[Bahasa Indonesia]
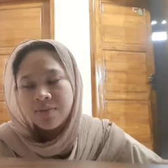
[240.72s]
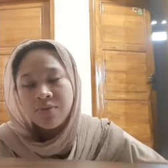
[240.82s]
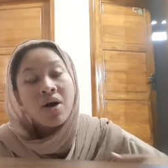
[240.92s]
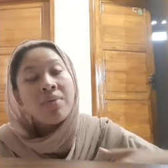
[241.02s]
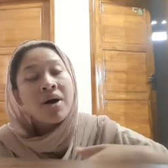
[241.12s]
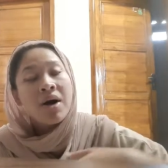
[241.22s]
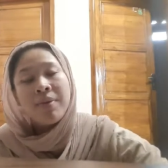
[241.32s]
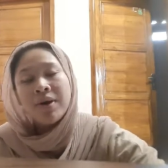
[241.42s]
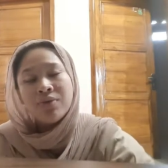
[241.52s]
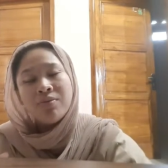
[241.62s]
mau
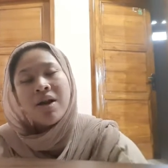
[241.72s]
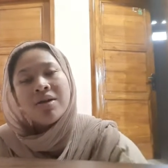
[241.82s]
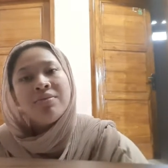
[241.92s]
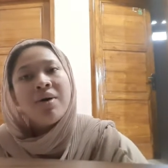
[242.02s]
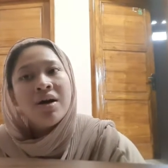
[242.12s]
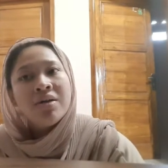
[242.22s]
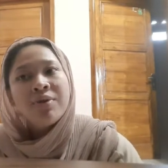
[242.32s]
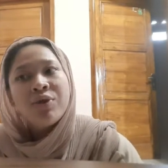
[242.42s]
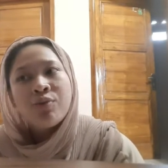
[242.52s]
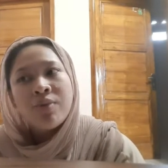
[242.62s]
ngapa-ngapain tuh males banget
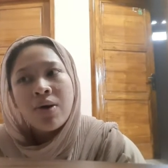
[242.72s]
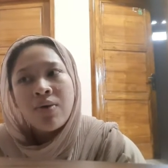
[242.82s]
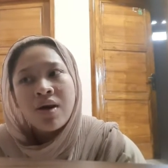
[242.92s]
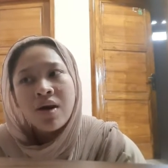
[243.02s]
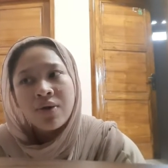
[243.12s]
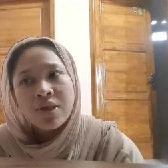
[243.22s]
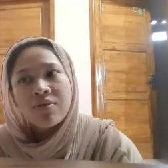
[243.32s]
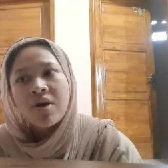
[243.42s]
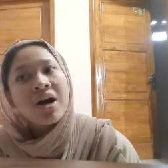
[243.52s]
percuma aku ngelakuin juga